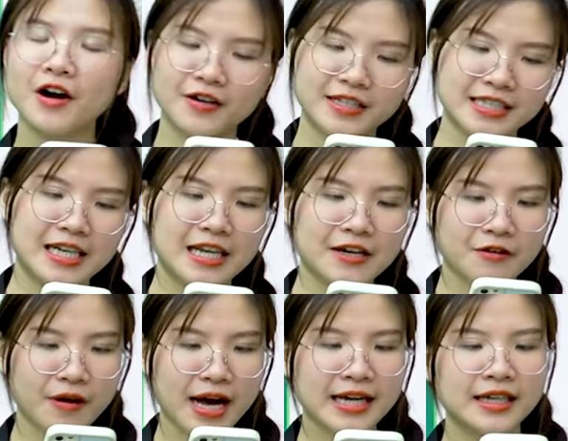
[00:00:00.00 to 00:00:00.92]
hỏi gì liên
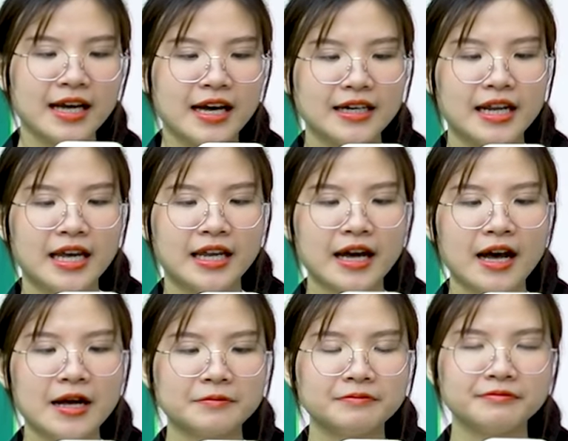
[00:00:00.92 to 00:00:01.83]
quan đến um,
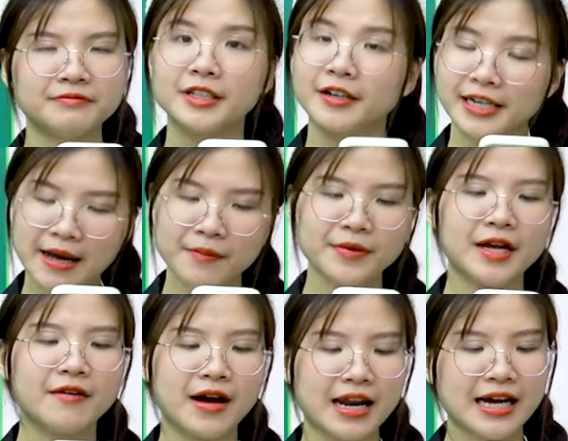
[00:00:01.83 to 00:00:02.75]
N5
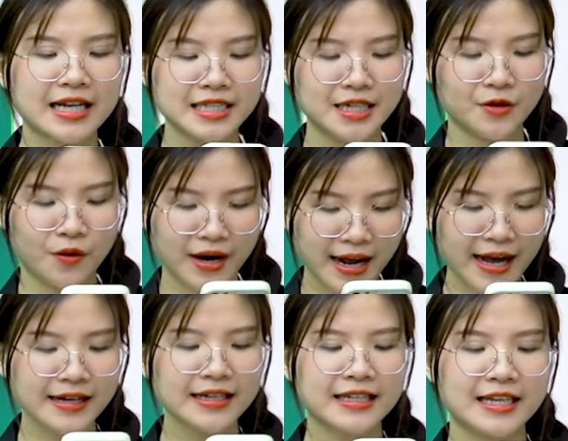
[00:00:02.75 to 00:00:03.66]
này hoặc là các trình độ
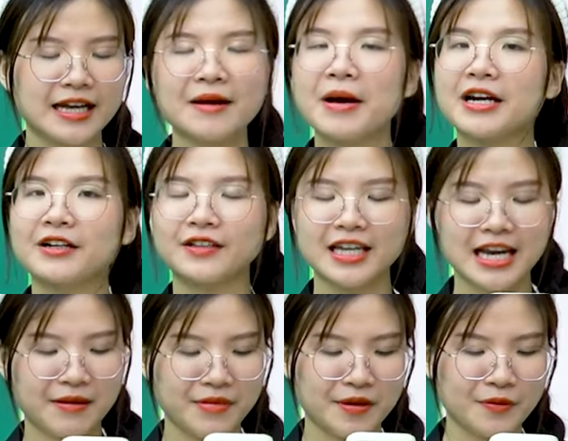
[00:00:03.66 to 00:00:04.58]
khác thì các bạn có thể
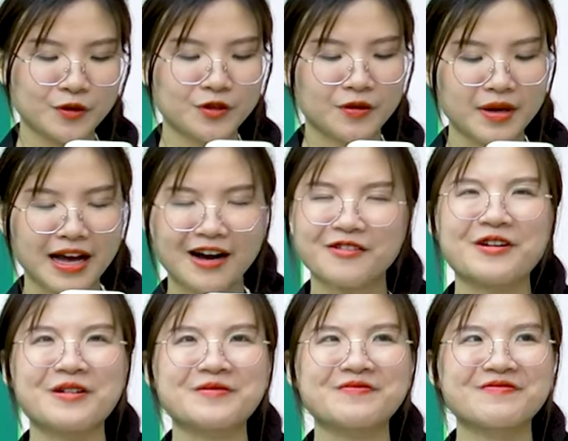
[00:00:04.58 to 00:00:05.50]
là memo xuống à,
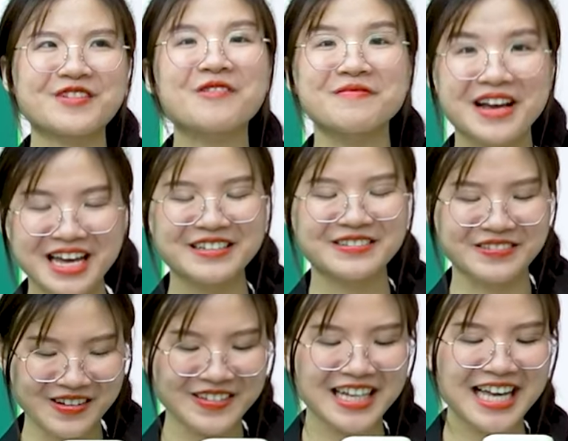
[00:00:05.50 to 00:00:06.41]
comment đúng
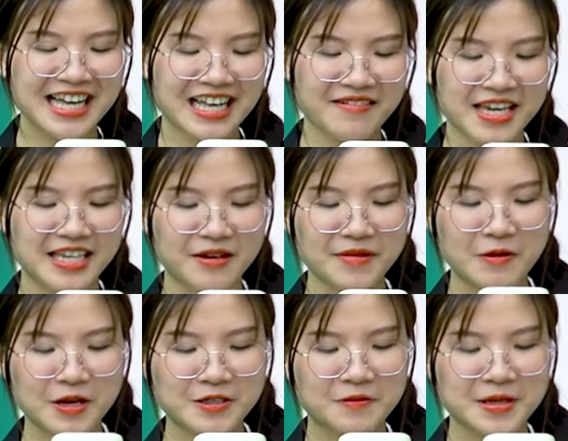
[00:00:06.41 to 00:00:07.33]
không? Các bạn nhớ bình
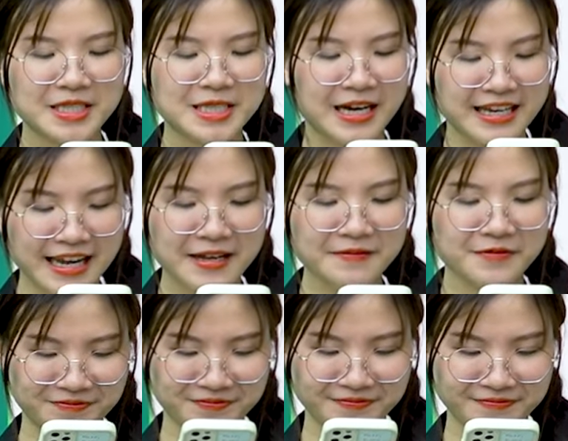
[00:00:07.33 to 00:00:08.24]
luận xuống bên dưới nhé.
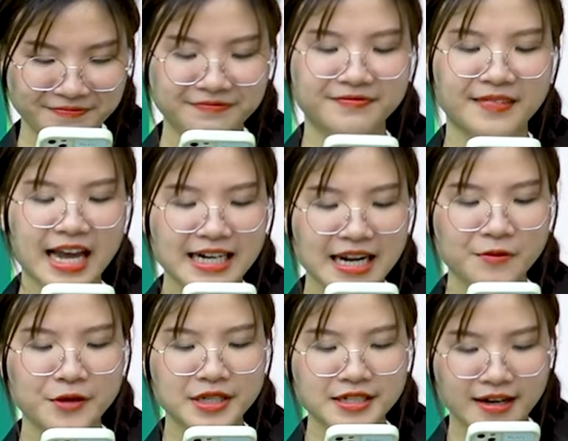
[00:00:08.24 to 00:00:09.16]
Ừ, anh Nam
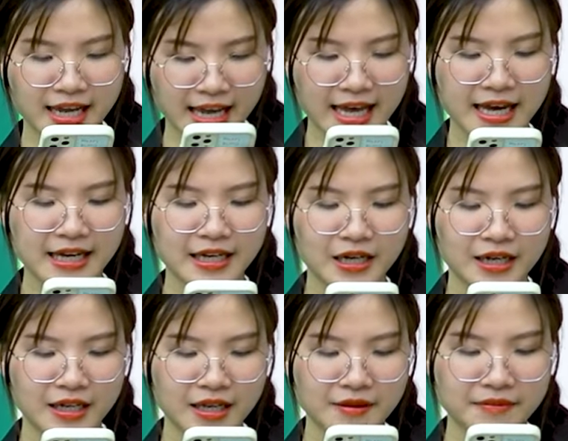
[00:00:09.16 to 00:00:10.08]
Nguyễn chọn 2,
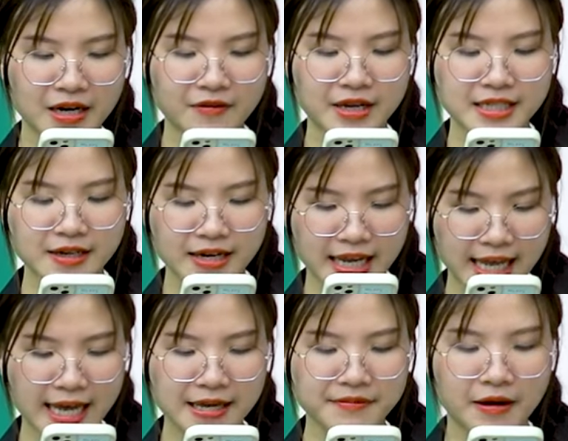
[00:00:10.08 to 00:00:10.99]
bạn Luyến chọn
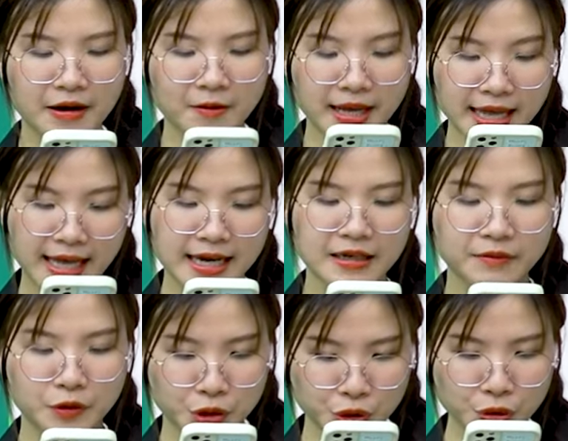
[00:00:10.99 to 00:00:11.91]
2, Bảo Long 2 là
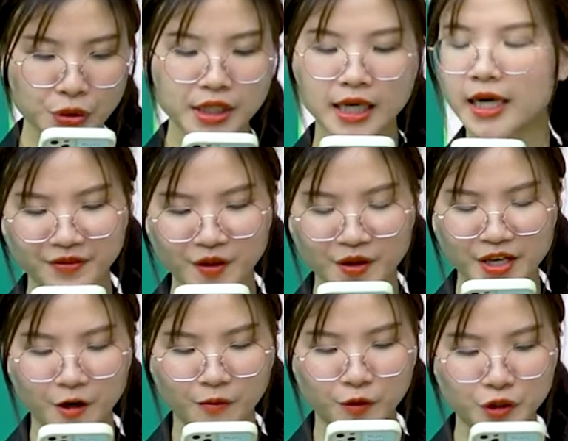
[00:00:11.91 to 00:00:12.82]
một chút. Tôi
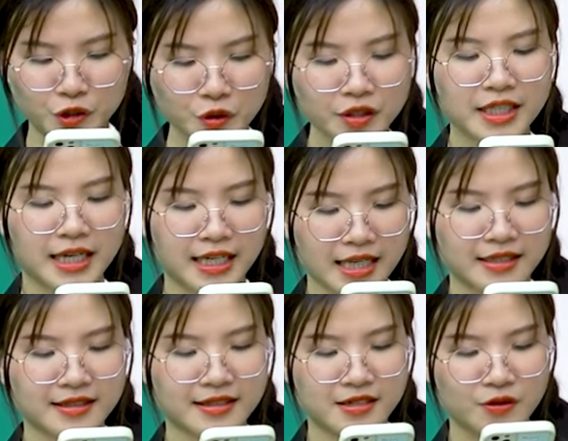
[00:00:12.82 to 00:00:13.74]
hiểu một chút tiếng Nhật,
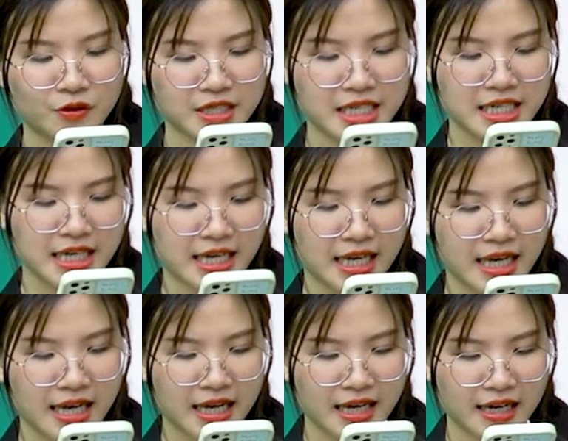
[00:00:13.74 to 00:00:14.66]
sukoshi.
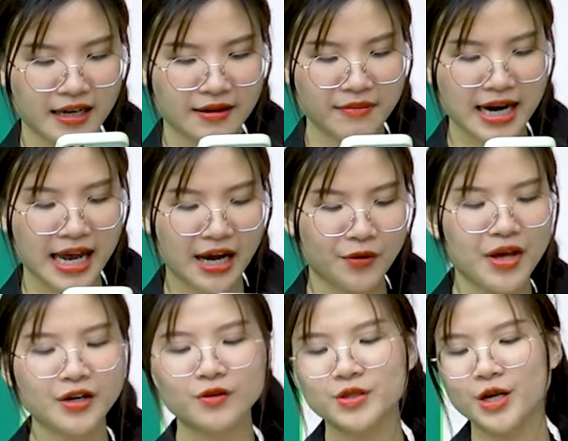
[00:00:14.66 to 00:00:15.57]
À, ờ, bạn Hàng
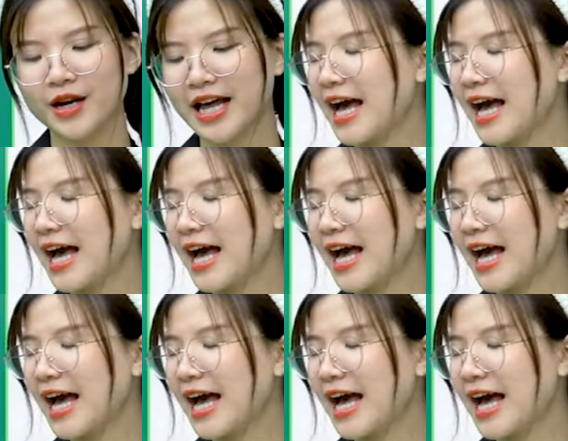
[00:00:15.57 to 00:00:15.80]
Nguyễn cũng chọn